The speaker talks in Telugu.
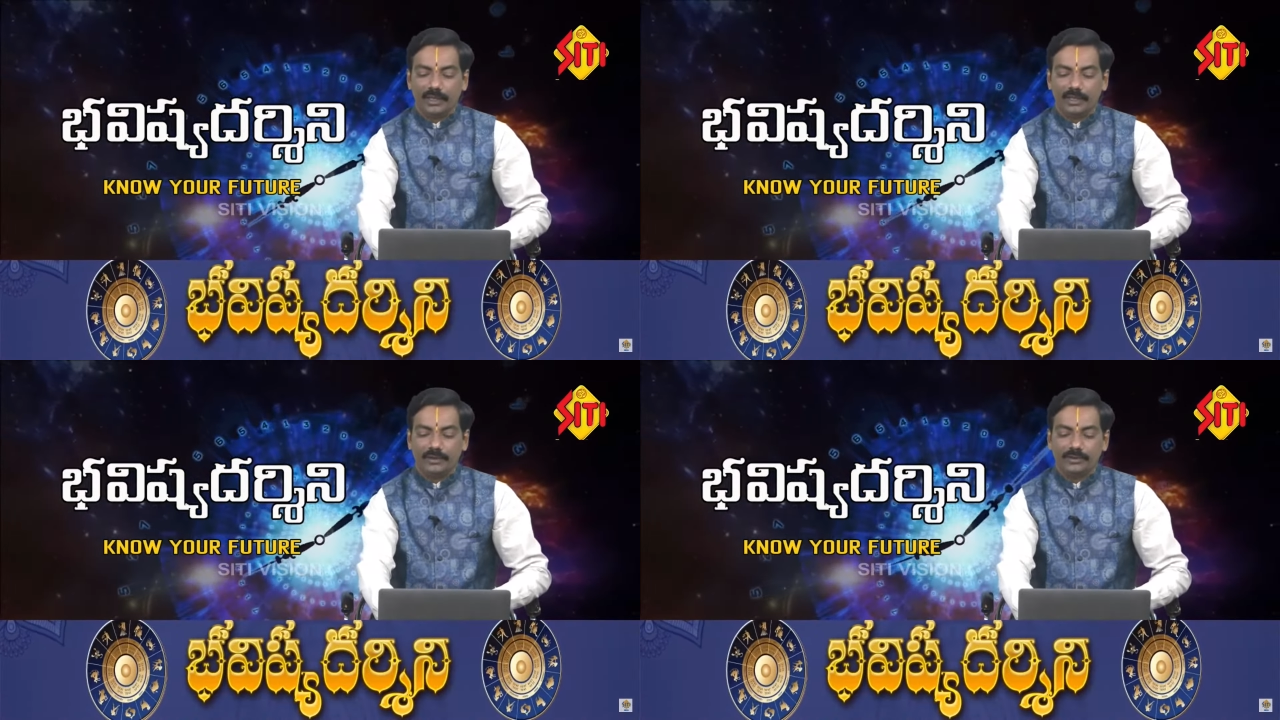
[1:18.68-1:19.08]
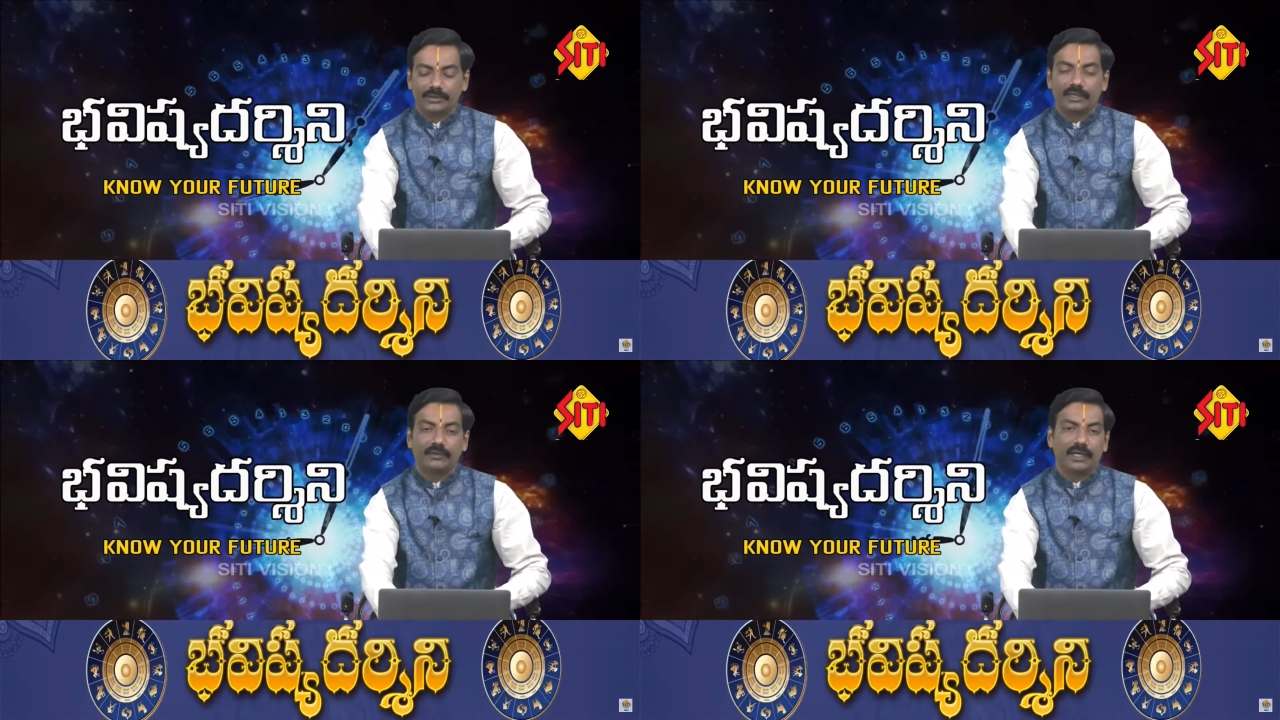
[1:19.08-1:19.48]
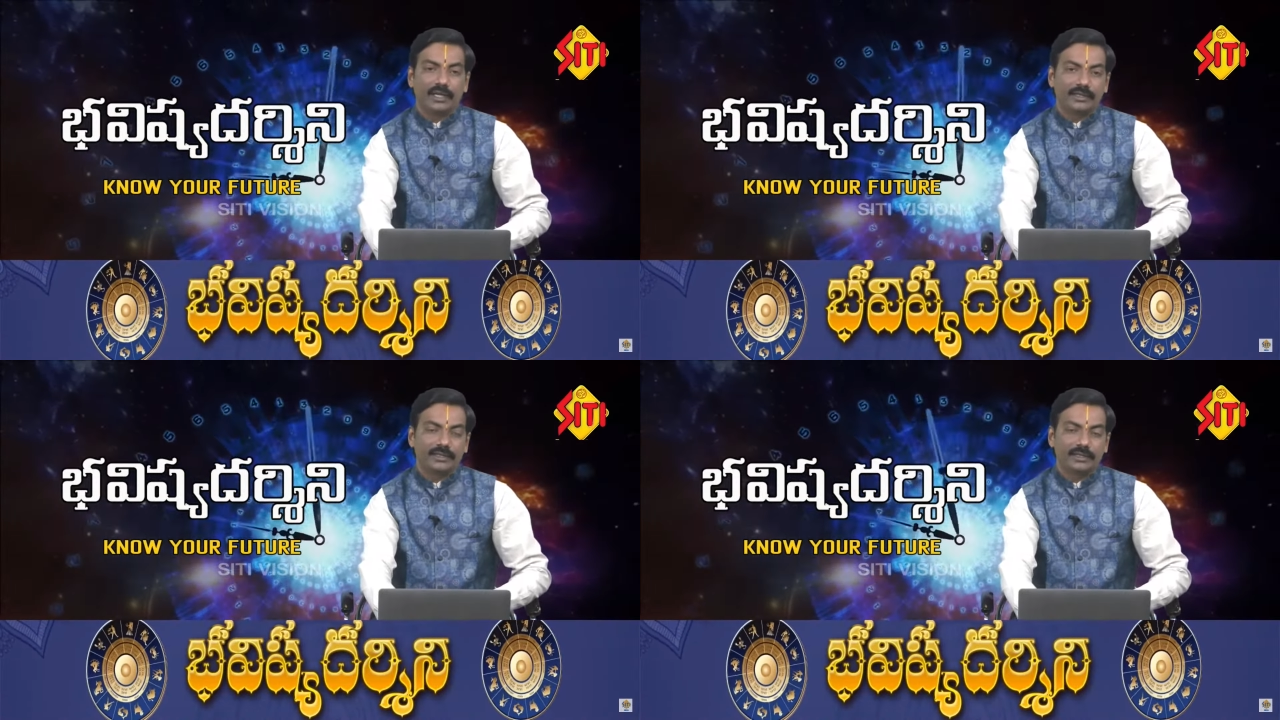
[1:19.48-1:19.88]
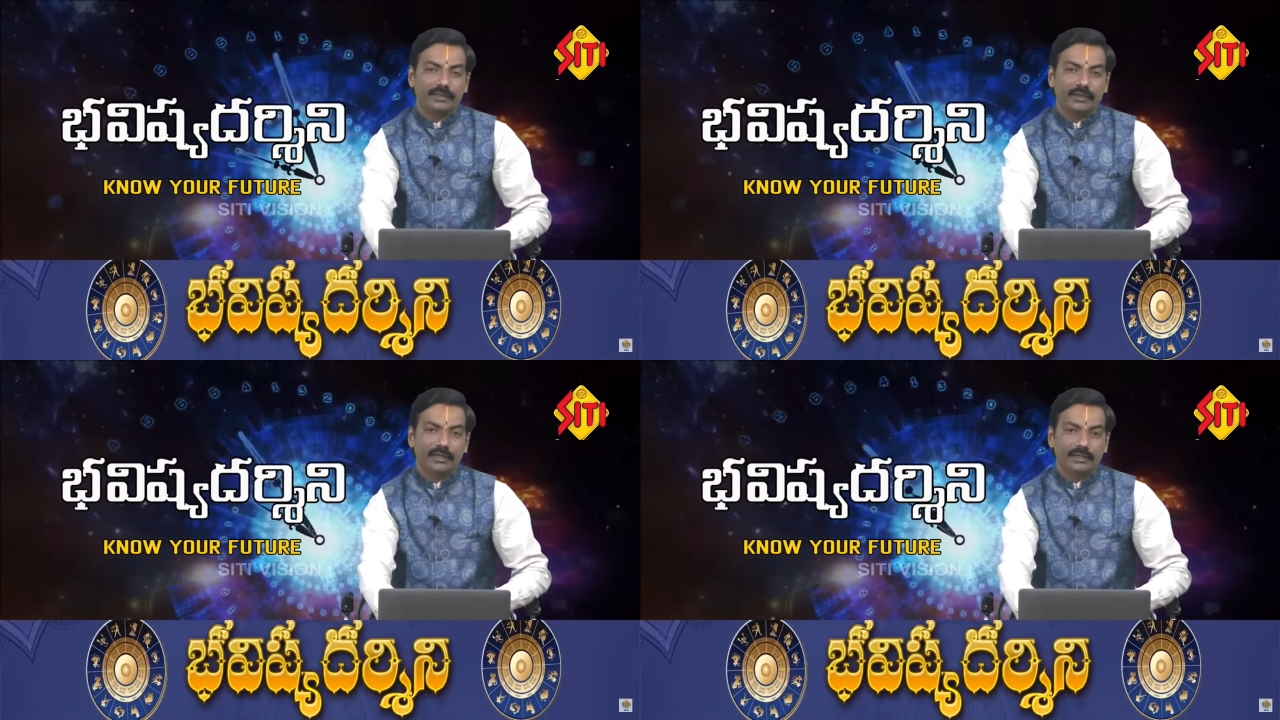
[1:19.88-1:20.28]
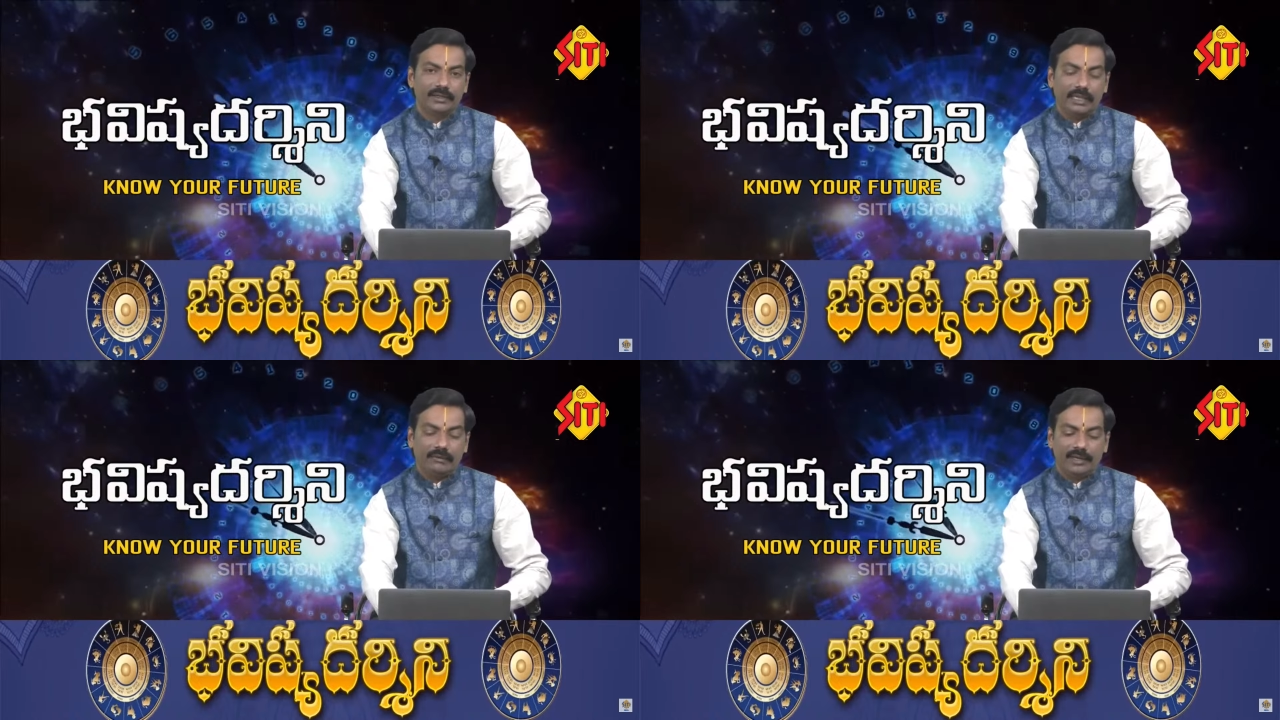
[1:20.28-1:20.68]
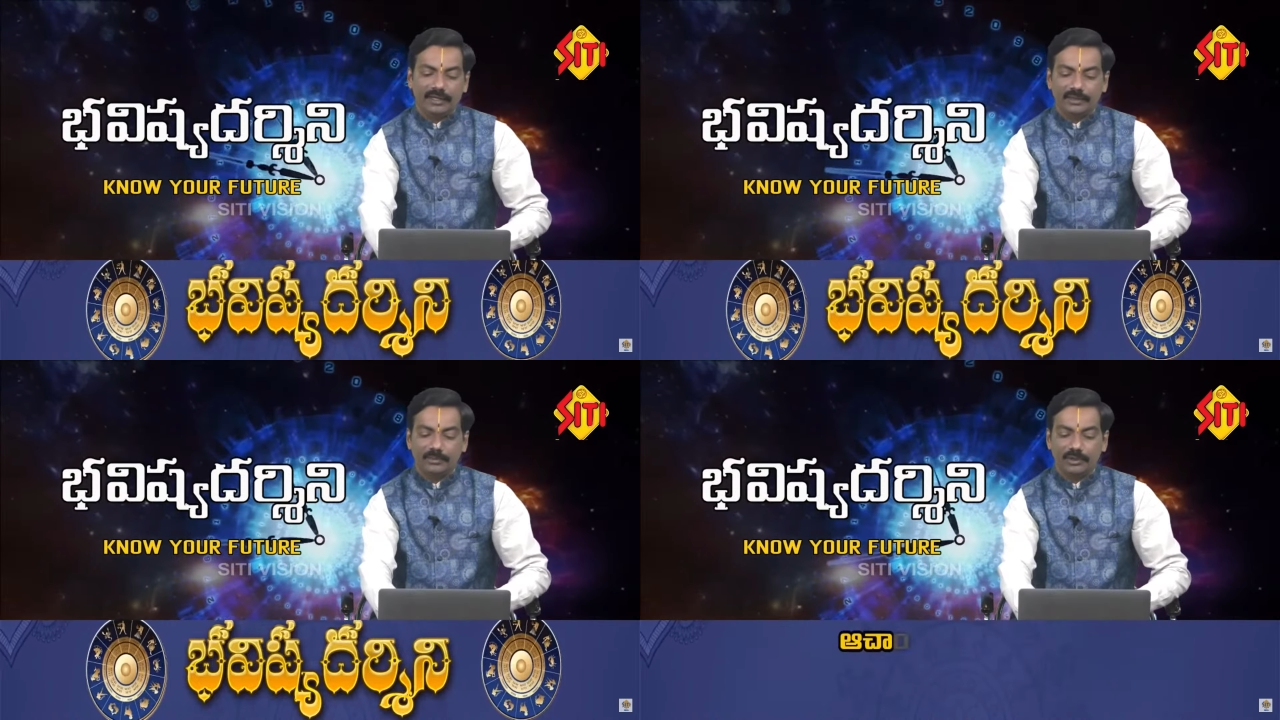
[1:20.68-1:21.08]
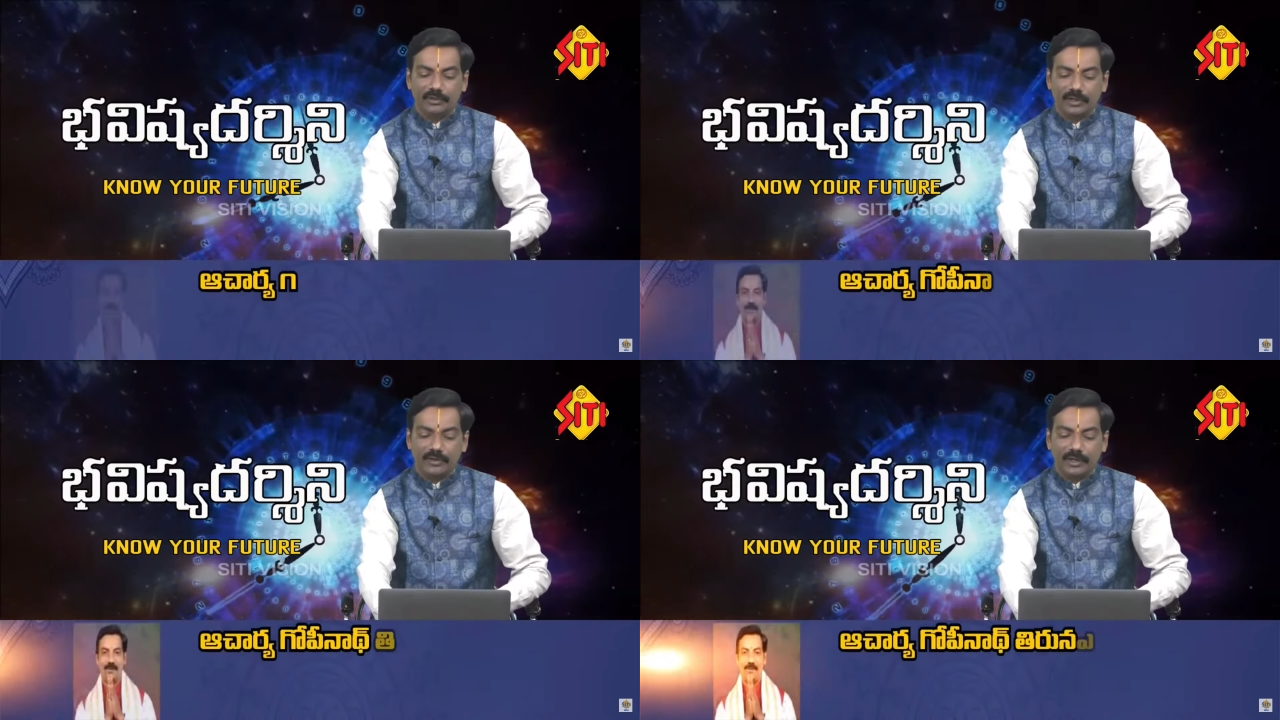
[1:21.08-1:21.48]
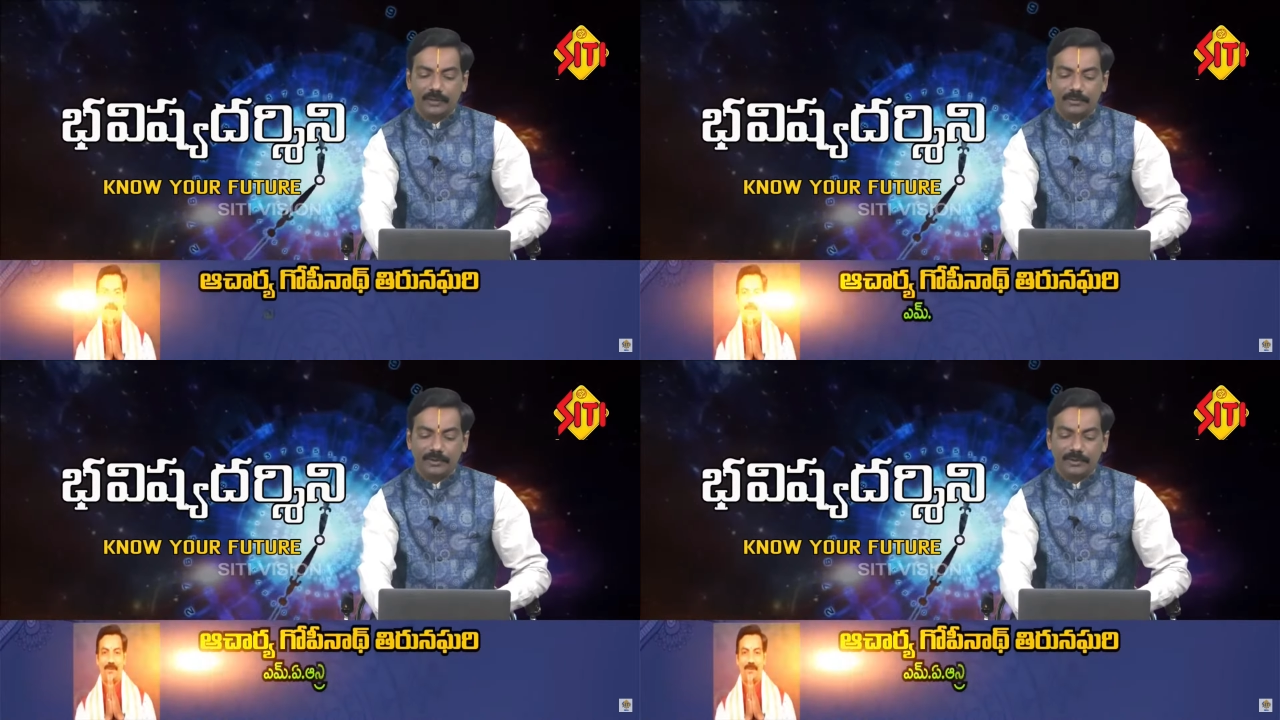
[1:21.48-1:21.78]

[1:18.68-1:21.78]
మీరు శ్రవణ నక్షత్రం అండి తెల్లవారితే బుధవారం అనగా